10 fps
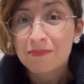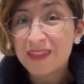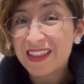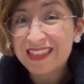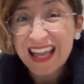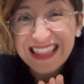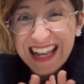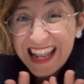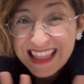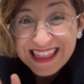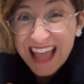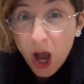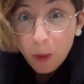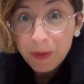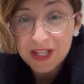tentar
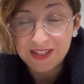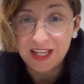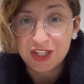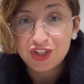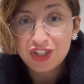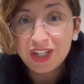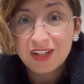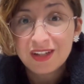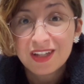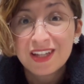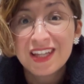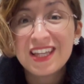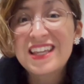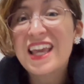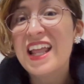deletar o presente
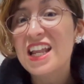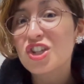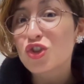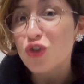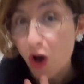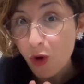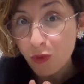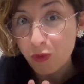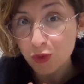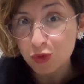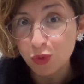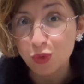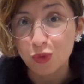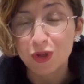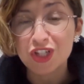e querer só um
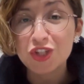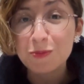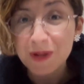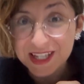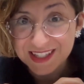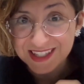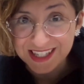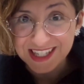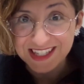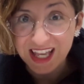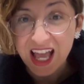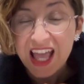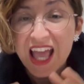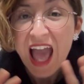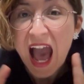futuro. A gente precisa
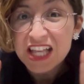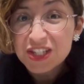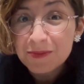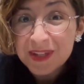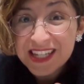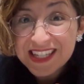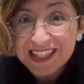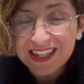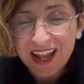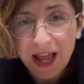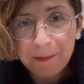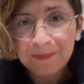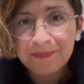administrar